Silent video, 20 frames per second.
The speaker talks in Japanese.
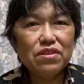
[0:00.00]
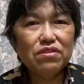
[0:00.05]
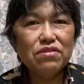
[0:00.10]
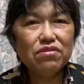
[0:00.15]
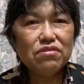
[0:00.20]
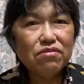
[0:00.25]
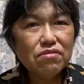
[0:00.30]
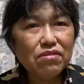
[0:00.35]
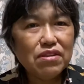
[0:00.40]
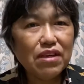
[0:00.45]

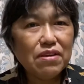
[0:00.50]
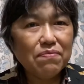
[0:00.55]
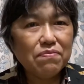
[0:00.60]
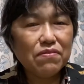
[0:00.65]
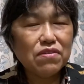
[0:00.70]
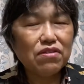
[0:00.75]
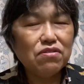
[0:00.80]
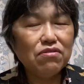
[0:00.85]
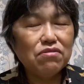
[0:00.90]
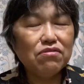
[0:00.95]
ちょっとね
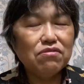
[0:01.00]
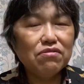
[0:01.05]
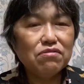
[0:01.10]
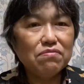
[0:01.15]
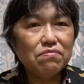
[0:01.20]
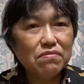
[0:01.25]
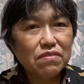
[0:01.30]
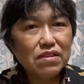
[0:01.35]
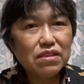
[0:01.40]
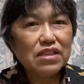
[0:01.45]
こ
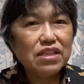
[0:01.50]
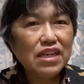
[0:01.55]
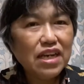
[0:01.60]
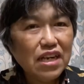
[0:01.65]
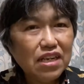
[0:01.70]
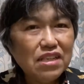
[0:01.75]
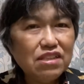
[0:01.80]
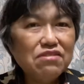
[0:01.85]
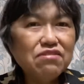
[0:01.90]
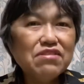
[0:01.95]
う
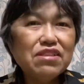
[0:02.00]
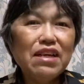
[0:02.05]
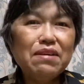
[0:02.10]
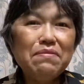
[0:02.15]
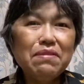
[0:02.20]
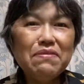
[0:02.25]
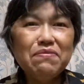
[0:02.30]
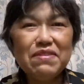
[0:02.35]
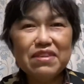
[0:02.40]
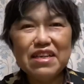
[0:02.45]
光の
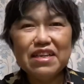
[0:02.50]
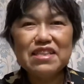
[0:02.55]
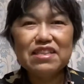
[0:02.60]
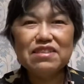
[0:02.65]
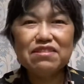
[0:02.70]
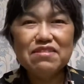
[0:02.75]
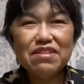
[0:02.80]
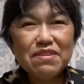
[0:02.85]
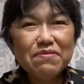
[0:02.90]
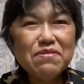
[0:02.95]
玉みたいな
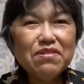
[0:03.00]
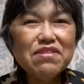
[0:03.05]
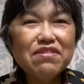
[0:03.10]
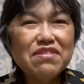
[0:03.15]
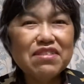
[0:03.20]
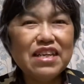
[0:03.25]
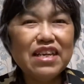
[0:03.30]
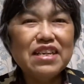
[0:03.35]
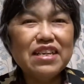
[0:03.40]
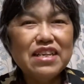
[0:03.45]
そんなものを
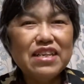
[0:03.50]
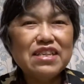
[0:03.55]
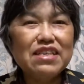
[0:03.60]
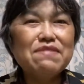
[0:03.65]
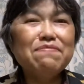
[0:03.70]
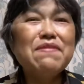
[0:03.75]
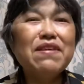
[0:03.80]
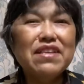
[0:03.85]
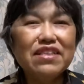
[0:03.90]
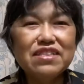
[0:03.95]
ね
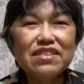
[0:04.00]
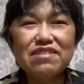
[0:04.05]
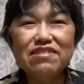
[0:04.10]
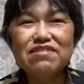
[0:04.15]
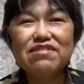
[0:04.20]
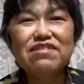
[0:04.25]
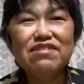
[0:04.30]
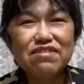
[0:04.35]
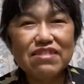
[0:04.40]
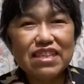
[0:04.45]
イメージす
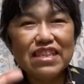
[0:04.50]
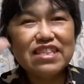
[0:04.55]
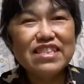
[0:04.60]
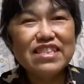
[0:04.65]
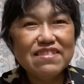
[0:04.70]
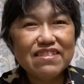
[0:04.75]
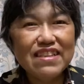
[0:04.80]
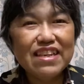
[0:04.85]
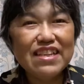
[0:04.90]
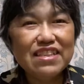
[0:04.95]
るそうなん
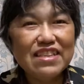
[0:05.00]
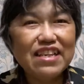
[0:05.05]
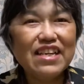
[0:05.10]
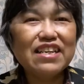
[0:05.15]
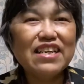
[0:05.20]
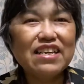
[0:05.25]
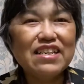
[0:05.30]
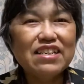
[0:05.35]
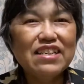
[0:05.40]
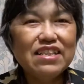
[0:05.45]
ね。なん
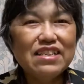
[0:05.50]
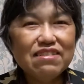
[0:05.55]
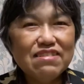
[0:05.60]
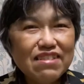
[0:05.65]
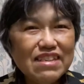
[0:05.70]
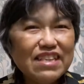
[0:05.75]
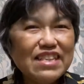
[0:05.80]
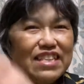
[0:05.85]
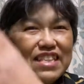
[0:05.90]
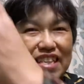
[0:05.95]
かそ
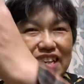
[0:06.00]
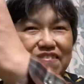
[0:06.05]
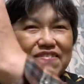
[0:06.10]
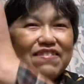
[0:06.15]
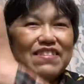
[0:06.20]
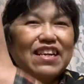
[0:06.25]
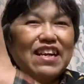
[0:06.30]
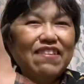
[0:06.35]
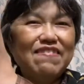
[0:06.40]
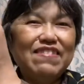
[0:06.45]
れがね多
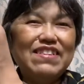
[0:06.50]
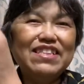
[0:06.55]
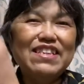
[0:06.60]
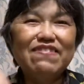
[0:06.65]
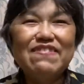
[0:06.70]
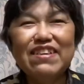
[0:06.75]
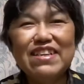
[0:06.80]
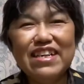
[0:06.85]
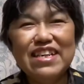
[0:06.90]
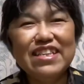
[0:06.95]
分神
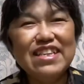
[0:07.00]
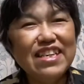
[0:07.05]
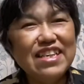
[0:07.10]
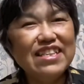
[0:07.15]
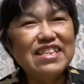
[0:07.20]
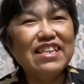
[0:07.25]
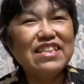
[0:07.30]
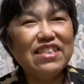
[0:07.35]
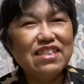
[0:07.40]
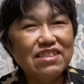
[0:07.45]
様かな
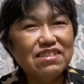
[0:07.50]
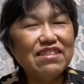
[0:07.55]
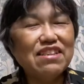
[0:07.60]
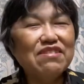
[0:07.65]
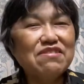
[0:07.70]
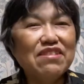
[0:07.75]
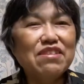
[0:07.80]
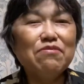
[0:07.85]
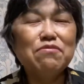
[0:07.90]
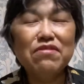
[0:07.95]
なんてそんな
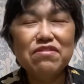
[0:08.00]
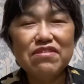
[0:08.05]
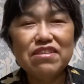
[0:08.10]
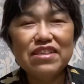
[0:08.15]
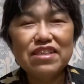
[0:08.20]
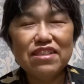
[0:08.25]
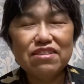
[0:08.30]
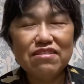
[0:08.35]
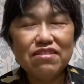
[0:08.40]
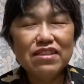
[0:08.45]
風に思うんで
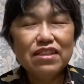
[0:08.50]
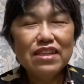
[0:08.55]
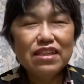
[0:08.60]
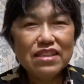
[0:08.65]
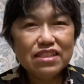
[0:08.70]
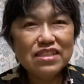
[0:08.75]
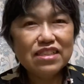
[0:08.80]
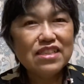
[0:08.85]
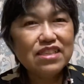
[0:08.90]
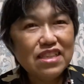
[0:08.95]
すけど
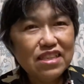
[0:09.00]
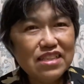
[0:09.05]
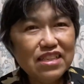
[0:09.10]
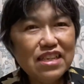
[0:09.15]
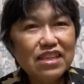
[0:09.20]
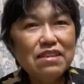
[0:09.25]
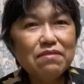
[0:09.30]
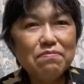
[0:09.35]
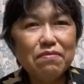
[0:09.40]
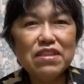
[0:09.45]
実際
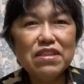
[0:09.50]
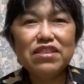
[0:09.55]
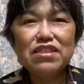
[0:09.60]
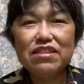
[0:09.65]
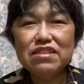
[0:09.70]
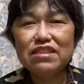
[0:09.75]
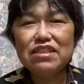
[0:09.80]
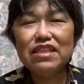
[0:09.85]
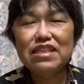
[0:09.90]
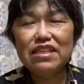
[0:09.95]
ね、まあ、
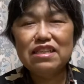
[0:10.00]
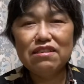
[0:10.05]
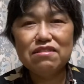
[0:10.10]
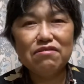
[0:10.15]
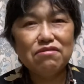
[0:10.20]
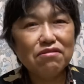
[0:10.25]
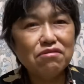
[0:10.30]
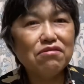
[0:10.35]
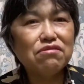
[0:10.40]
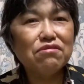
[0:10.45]
静かで
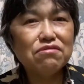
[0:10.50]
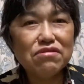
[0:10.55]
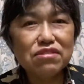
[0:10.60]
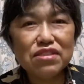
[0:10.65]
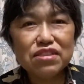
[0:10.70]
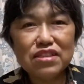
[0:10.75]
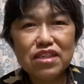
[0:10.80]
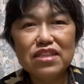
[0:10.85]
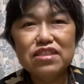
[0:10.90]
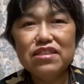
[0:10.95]
心を落ち
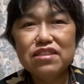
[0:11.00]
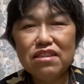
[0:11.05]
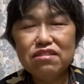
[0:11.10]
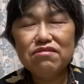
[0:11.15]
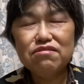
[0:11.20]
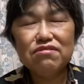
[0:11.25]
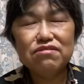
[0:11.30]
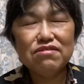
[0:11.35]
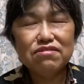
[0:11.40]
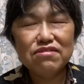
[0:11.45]
着かせてる
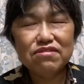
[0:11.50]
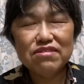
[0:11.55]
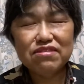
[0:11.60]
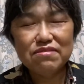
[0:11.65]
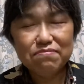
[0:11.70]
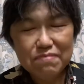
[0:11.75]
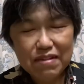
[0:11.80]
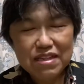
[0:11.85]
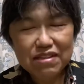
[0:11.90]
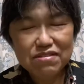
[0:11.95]
とそういう
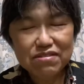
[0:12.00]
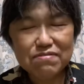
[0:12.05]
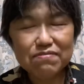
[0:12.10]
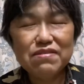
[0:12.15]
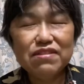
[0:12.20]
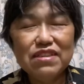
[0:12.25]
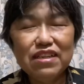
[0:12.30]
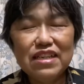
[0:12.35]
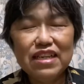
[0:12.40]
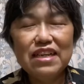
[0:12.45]
目をつぶっ
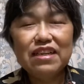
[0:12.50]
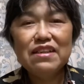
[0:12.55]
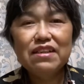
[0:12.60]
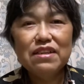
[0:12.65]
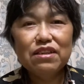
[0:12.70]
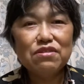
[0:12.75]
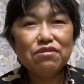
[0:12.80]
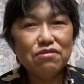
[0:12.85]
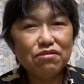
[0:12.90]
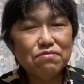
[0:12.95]
てね
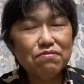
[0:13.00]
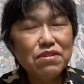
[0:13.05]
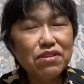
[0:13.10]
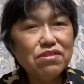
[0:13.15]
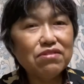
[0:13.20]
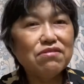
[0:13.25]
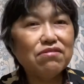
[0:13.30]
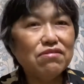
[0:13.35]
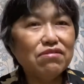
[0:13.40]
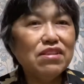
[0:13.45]
こう見
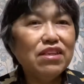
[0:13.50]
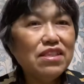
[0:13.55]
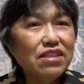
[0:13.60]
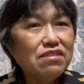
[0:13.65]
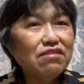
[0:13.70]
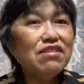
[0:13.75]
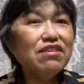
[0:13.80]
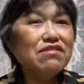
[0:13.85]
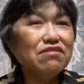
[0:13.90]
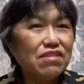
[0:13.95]
るとなんと
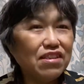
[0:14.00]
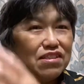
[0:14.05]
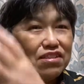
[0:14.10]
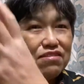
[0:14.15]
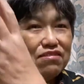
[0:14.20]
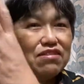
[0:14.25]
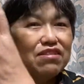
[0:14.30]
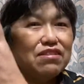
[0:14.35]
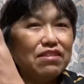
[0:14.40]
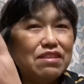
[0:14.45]
なくね
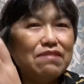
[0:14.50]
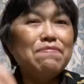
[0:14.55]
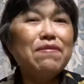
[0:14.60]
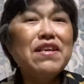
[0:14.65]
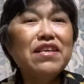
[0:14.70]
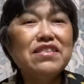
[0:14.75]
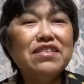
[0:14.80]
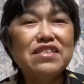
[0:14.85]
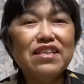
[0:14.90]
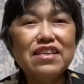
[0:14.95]
そういう
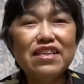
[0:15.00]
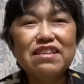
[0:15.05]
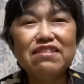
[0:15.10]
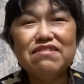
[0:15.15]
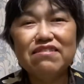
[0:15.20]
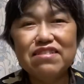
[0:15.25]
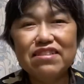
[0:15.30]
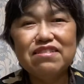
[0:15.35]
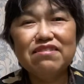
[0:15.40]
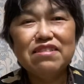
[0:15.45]
イメージできる
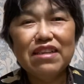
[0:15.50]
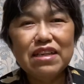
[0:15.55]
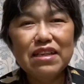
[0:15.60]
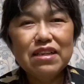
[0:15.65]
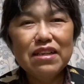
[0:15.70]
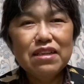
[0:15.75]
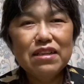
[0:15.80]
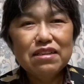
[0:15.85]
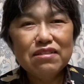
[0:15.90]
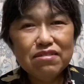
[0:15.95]
んですよね。
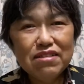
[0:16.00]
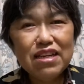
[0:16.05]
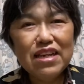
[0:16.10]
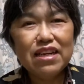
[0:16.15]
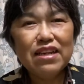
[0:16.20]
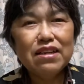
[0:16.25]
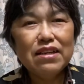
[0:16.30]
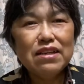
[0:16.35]
それで